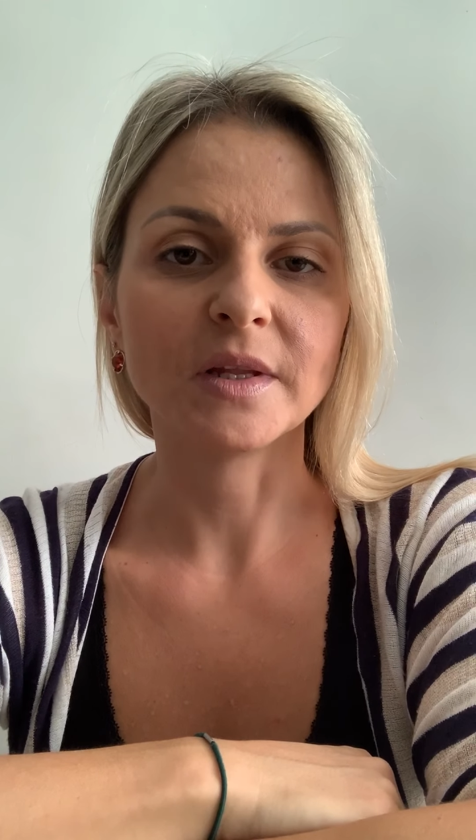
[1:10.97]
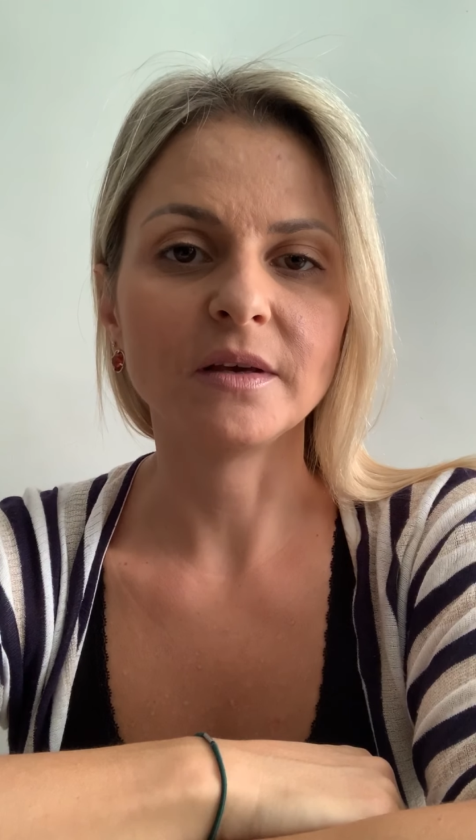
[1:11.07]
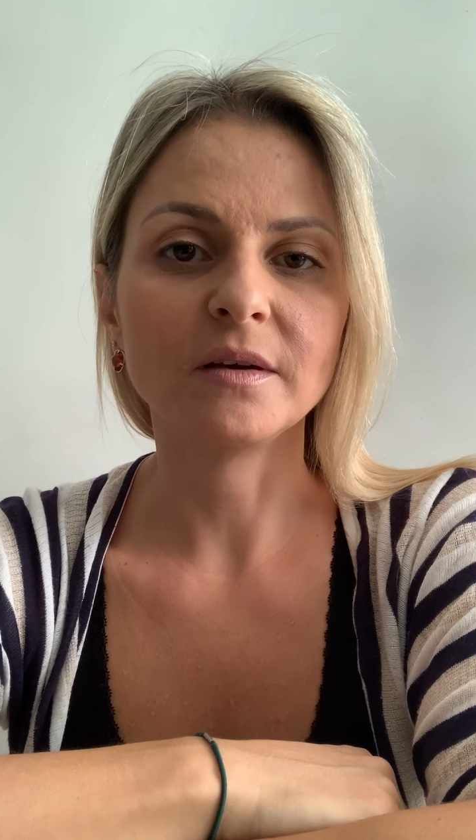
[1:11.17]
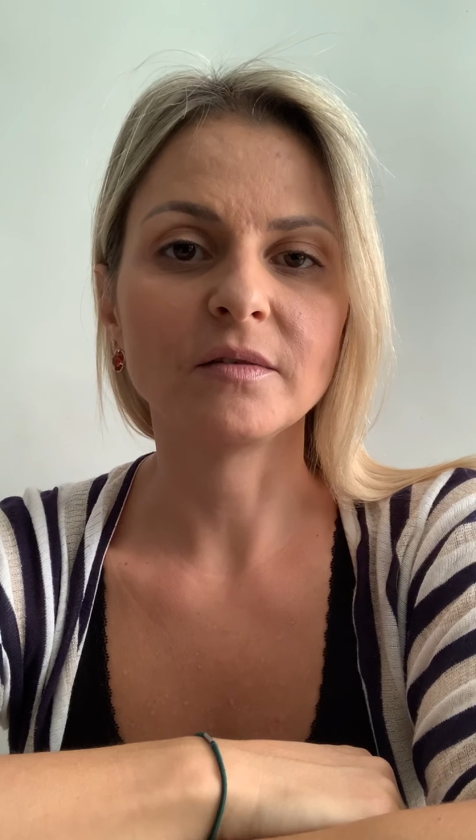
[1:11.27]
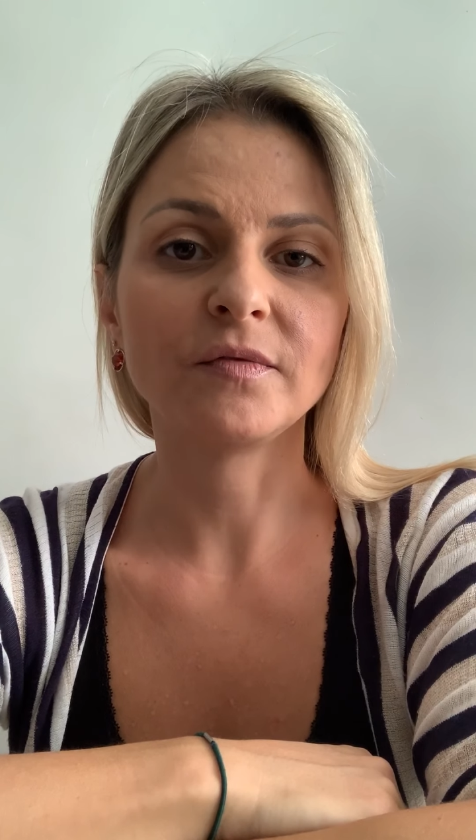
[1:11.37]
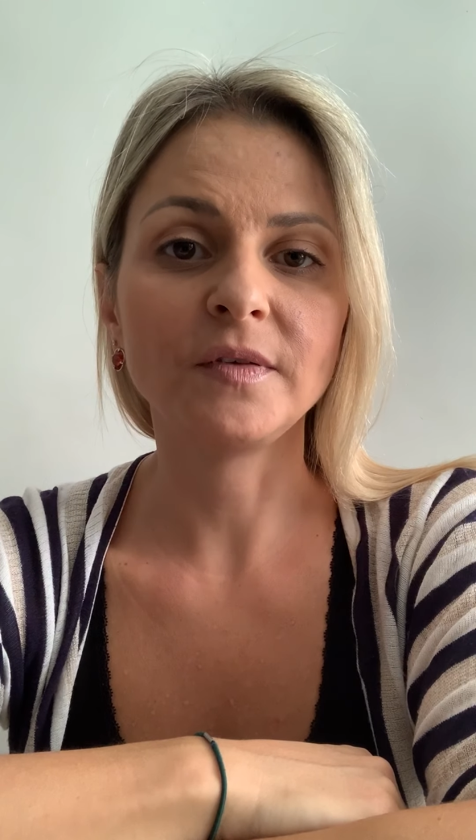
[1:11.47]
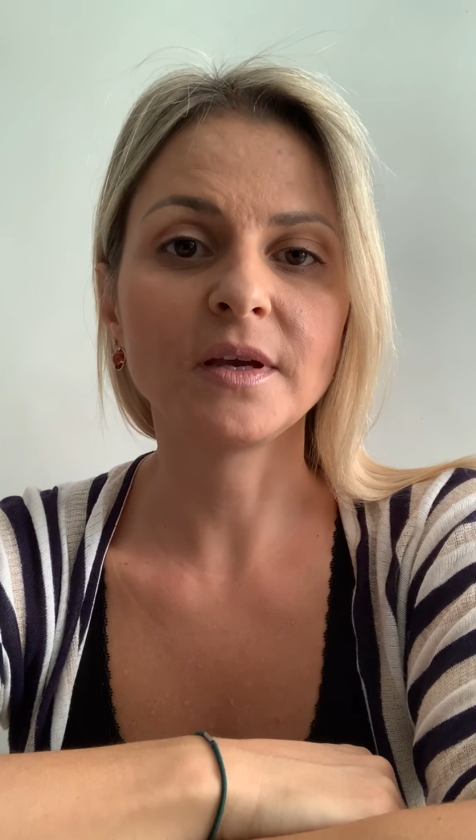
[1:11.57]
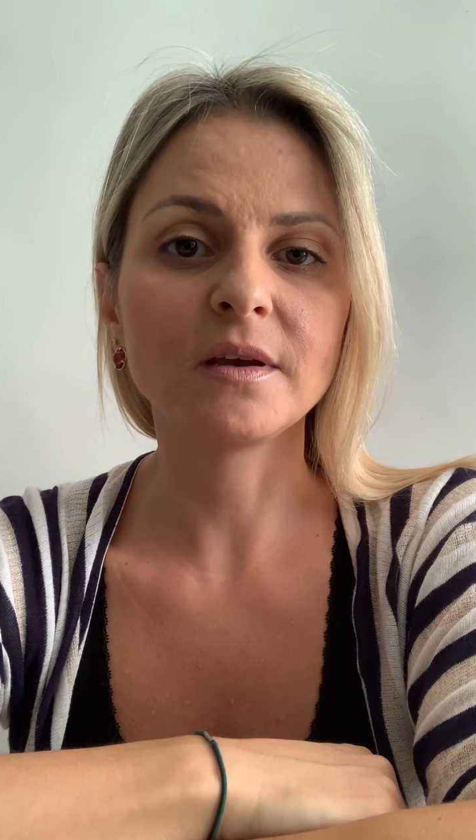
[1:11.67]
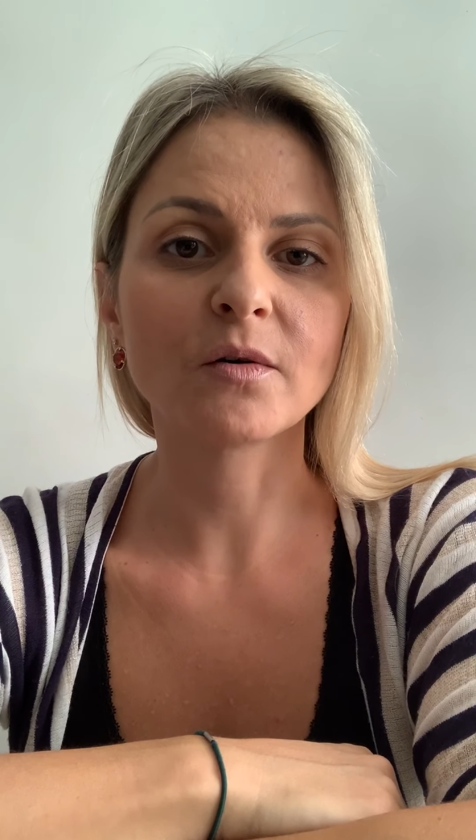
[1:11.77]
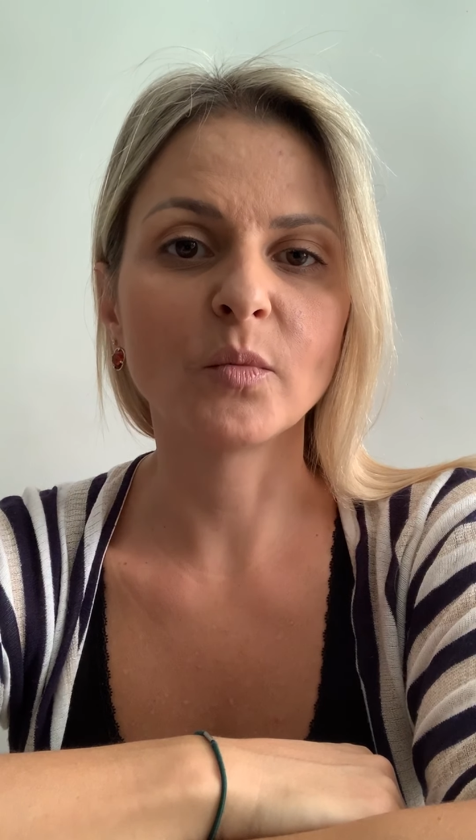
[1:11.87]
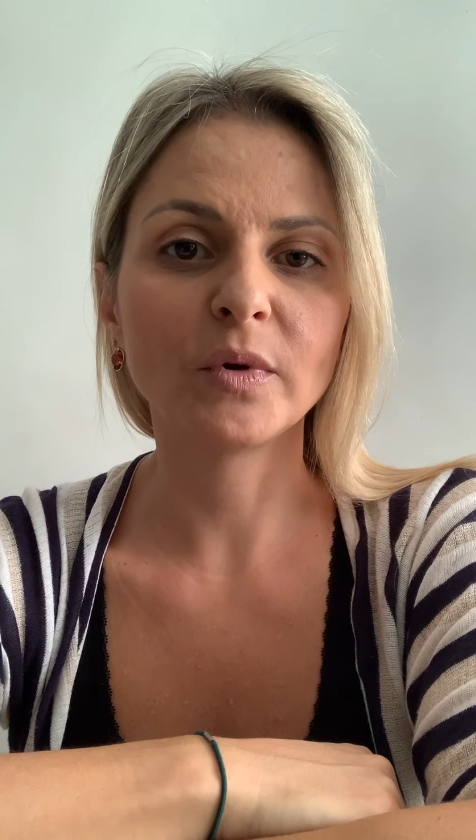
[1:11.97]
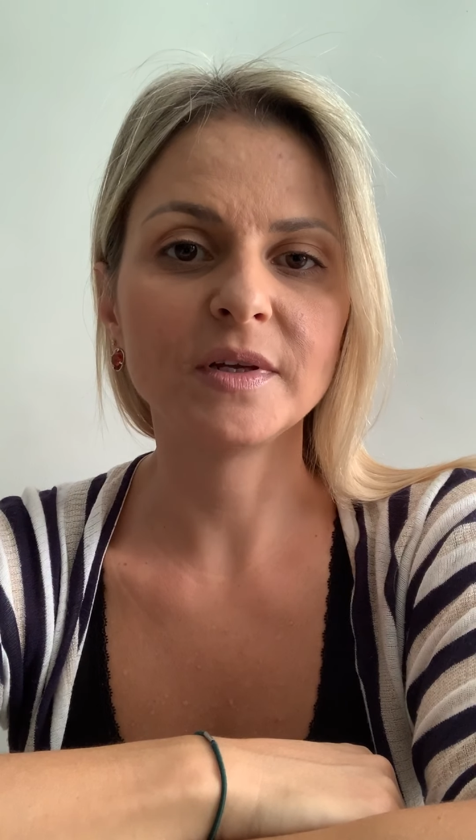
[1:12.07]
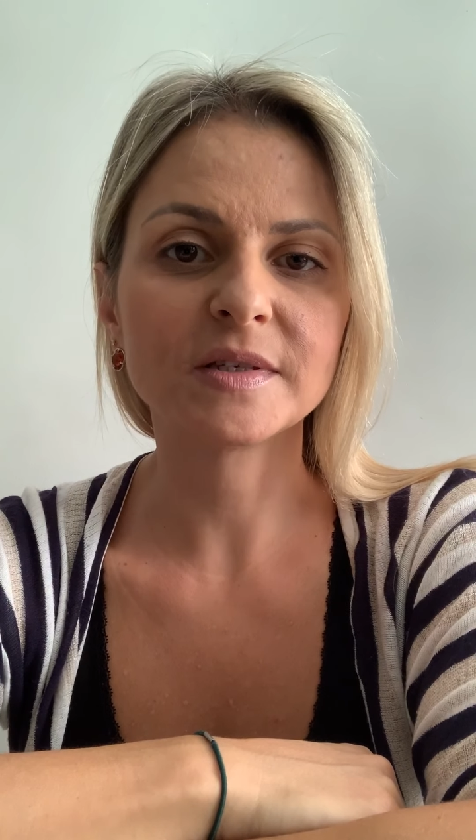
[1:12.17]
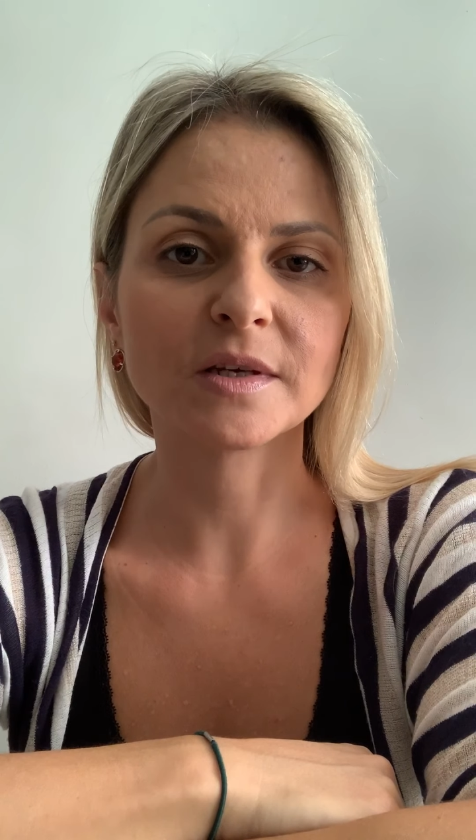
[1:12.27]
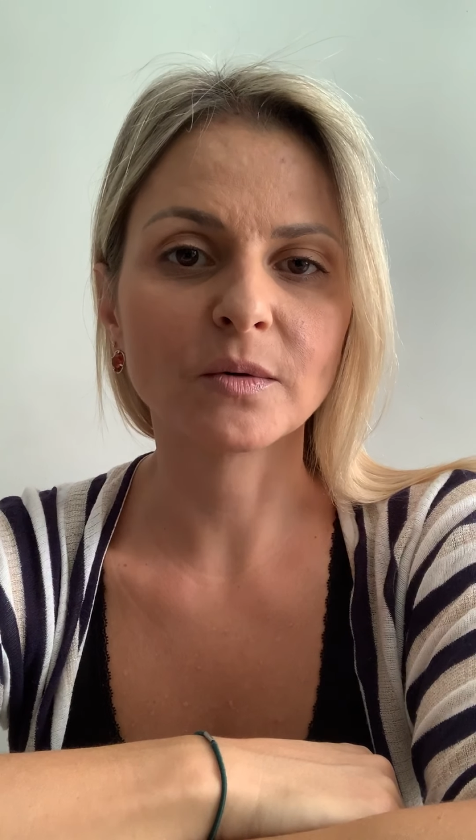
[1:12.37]
É, fique como
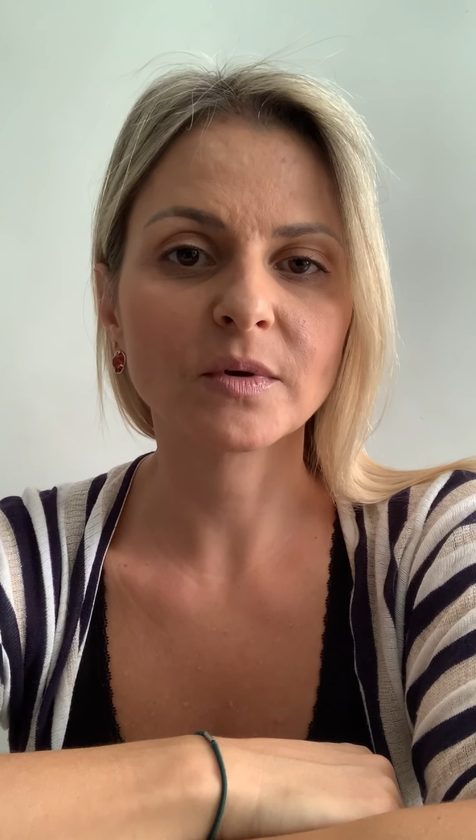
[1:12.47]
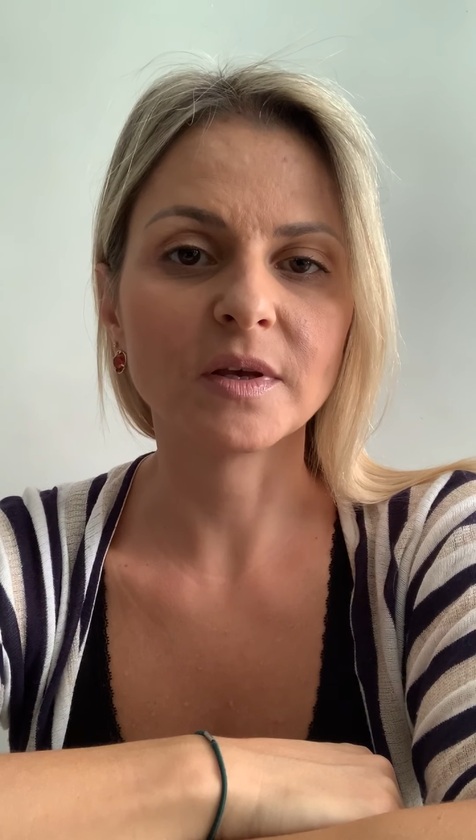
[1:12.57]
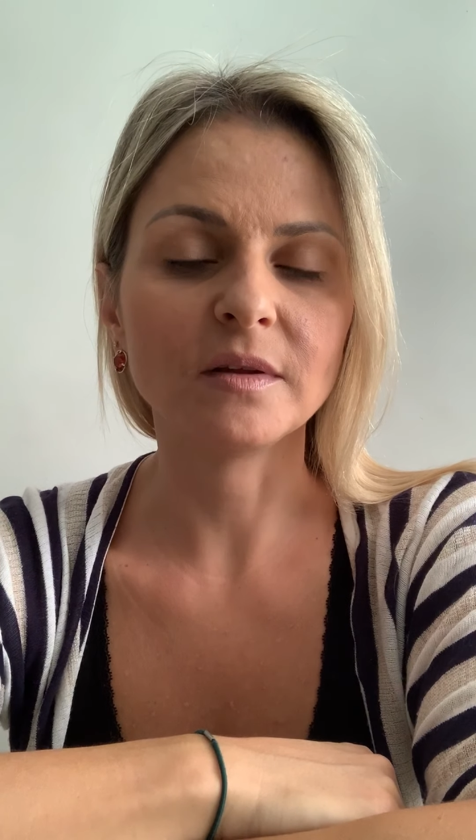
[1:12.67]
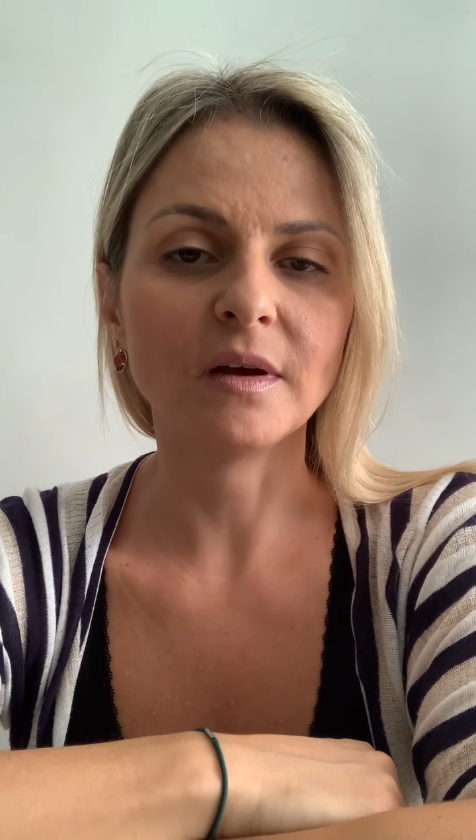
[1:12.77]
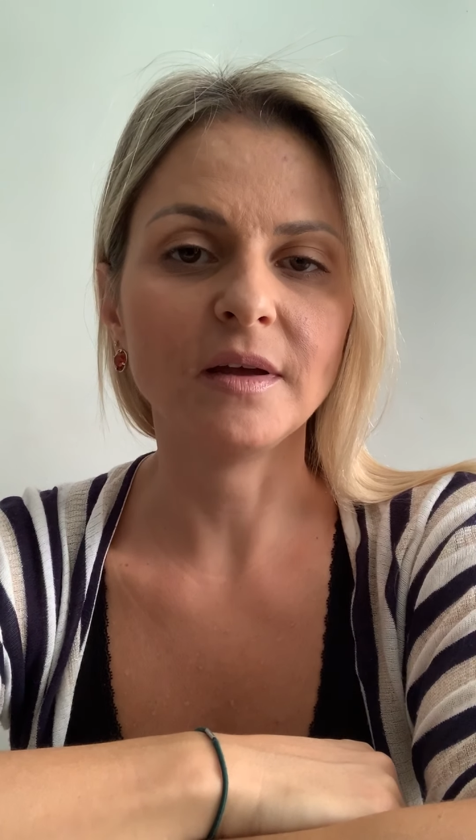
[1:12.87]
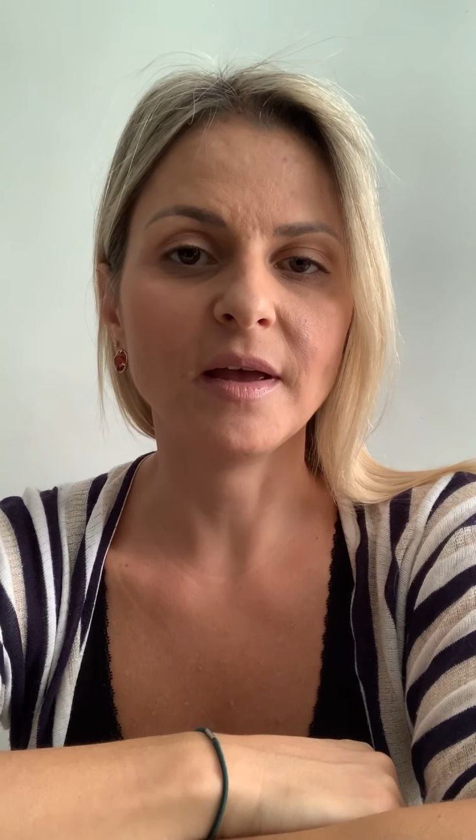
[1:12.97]
lição que